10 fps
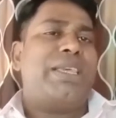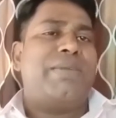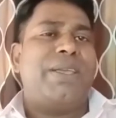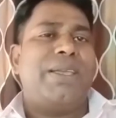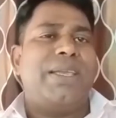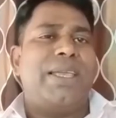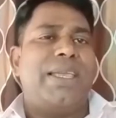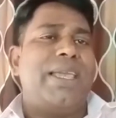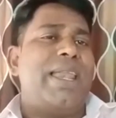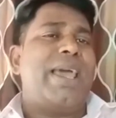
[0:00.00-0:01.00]
தேவை
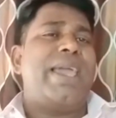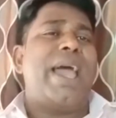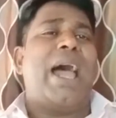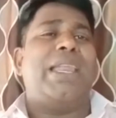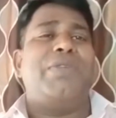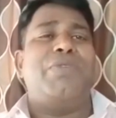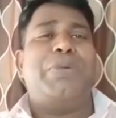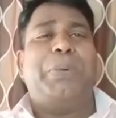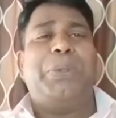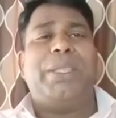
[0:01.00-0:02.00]
என்னையா அறிவு
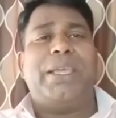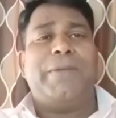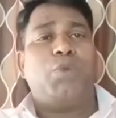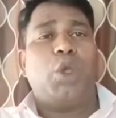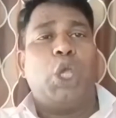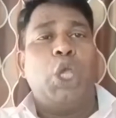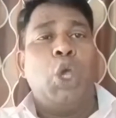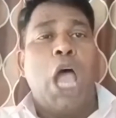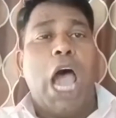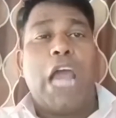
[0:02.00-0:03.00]
புத்தி
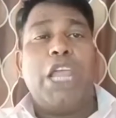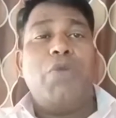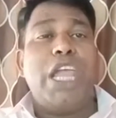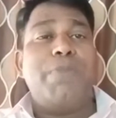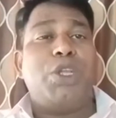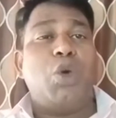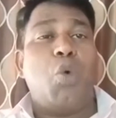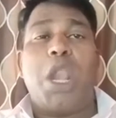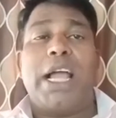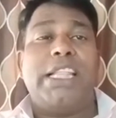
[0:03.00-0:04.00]
அறிவு என்பது
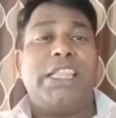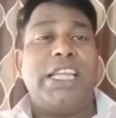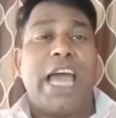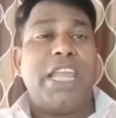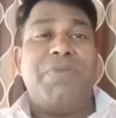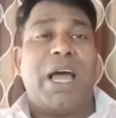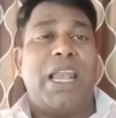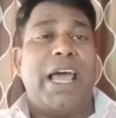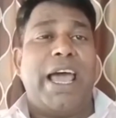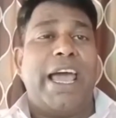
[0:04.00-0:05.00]
உலகத்தின் அறிவு
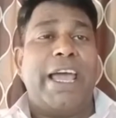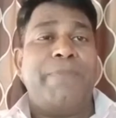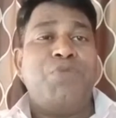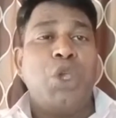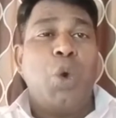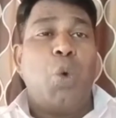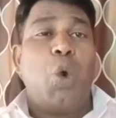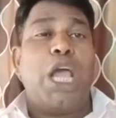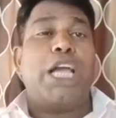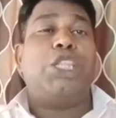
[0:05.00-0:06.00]
அல்ல
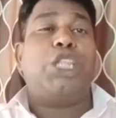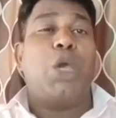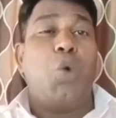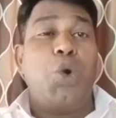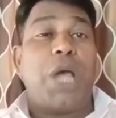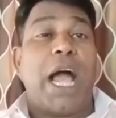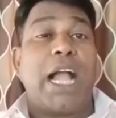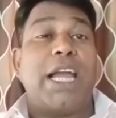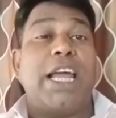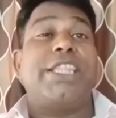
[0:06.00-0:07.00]
உலகத்தை
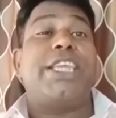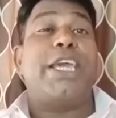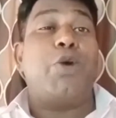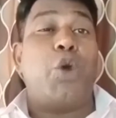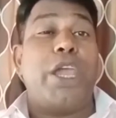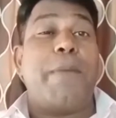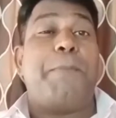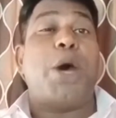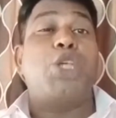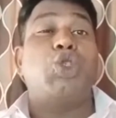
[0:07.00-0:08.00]
உண்டாக்கின தேவனுடைய
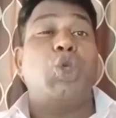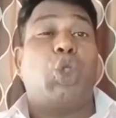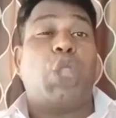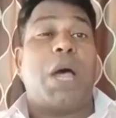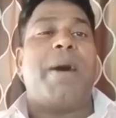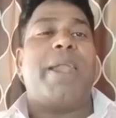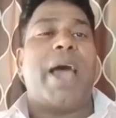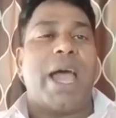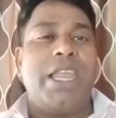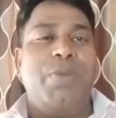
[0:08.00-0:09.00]
பரிசுத்தமான
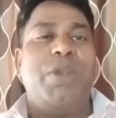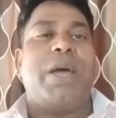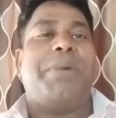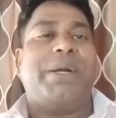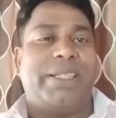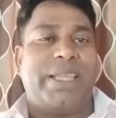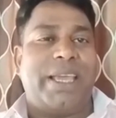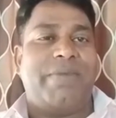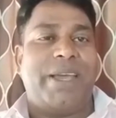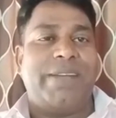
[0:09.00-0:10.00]
அறிவு நமக்கு
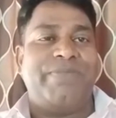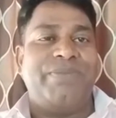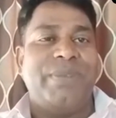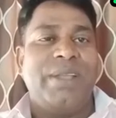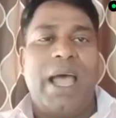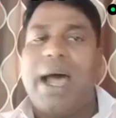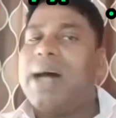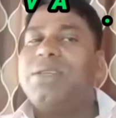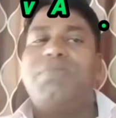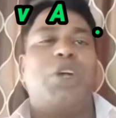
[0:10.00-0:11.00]
தேவை
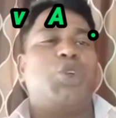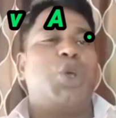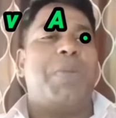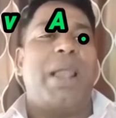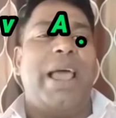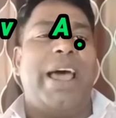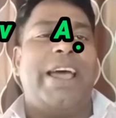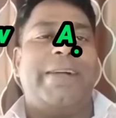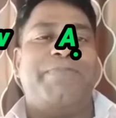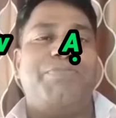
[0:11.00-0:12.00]
அது மட்டும் அல்ல
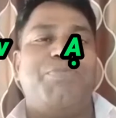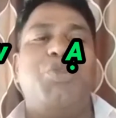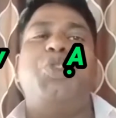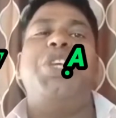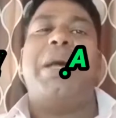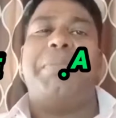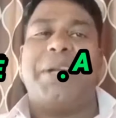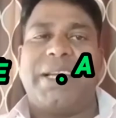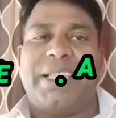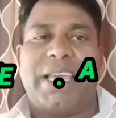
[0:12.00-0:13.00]
புத்தி
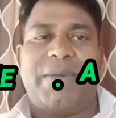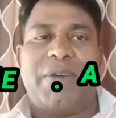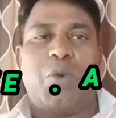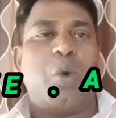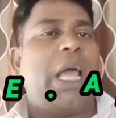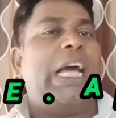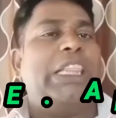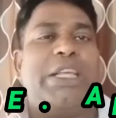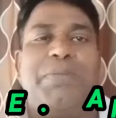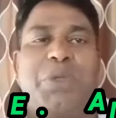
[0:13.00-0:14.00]
நமக்கு தேவை
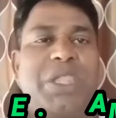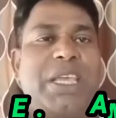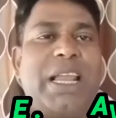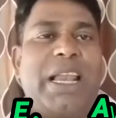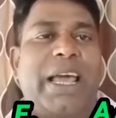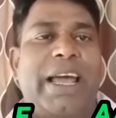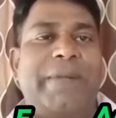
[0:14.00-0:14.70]
உலகத்தின் புத்தி அல்ல